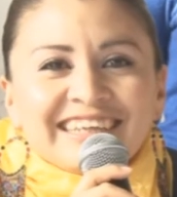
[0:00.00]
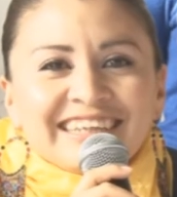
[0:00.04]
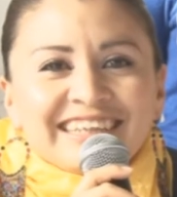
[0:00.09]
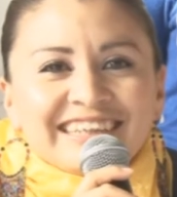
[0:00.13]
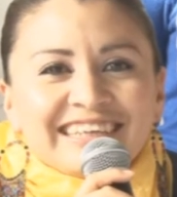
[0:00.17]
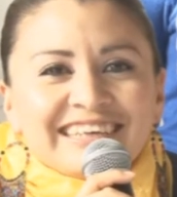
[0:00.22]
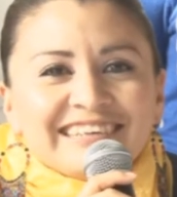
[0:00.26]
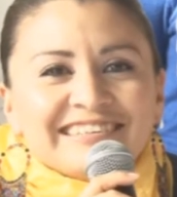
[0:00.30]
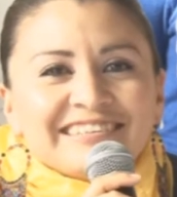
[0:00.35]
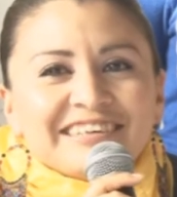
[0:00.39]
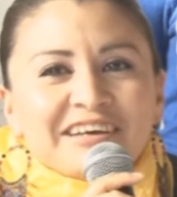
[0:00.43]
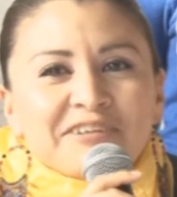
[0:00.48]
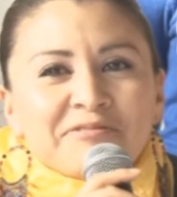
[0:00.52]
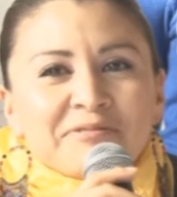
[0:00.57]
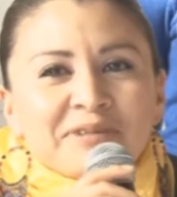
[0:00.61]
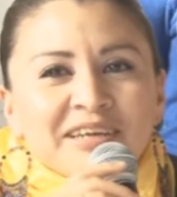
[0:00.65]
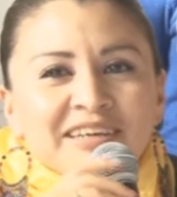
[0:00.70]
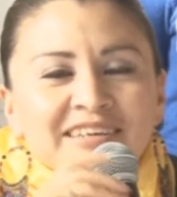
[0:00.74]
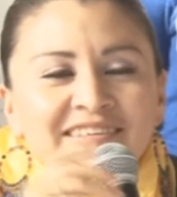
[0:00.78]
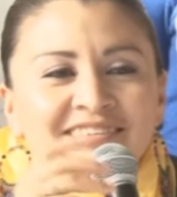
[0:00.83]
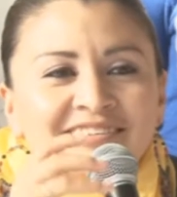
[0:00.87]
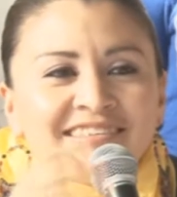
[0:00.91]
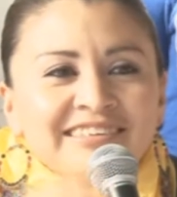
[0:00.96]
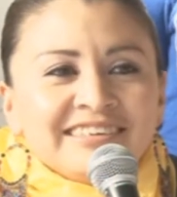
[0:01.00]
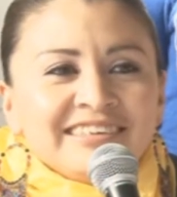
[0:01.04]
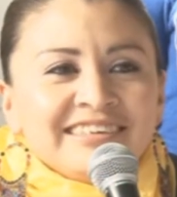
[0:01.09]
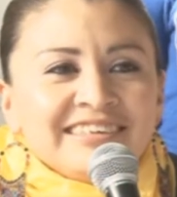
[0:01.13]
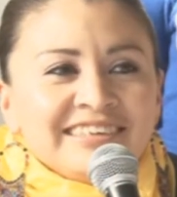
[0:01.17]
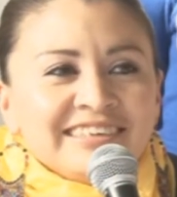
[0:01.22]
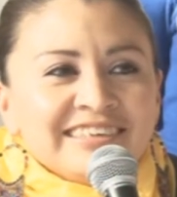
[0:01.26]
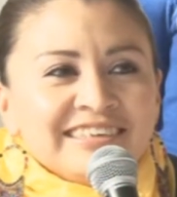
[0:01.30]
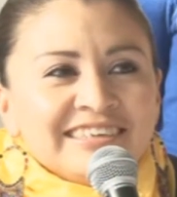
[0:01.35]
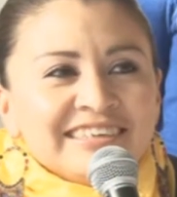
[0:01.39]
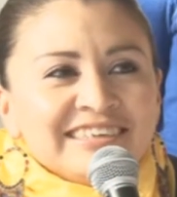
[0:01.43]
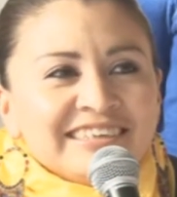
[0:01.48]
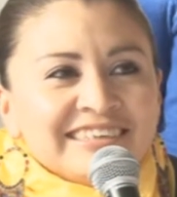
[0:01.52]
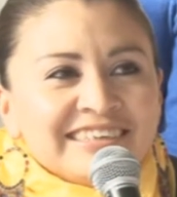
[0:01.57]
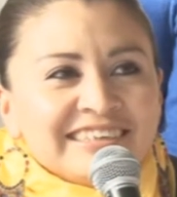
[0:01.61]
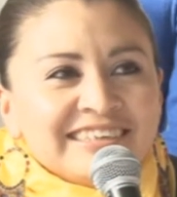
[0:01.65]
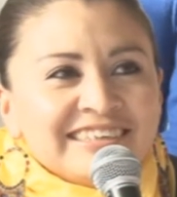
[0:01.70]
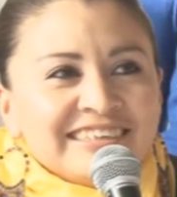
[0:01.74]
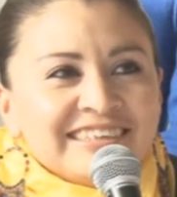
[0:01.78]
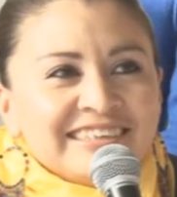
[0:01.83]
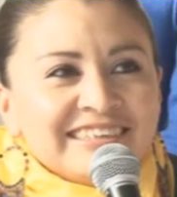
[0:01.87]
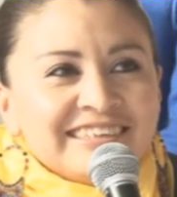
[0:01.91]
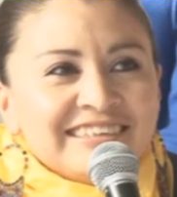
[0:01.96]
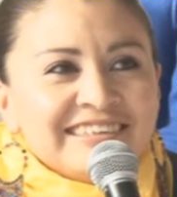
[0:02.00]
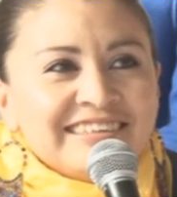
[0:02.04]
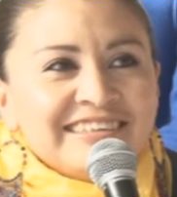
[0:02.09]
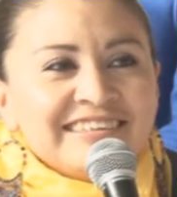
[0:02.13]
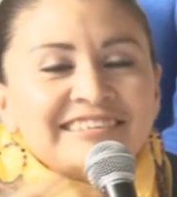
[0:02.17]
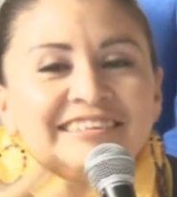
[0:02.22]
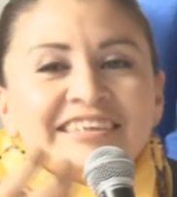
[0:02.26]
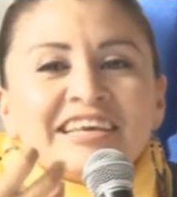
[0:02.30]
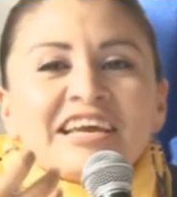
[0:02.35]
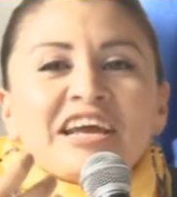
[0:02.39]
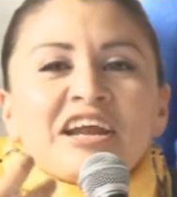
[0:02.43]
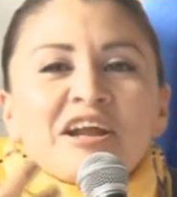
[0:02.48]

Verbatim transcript: de, saber si, sí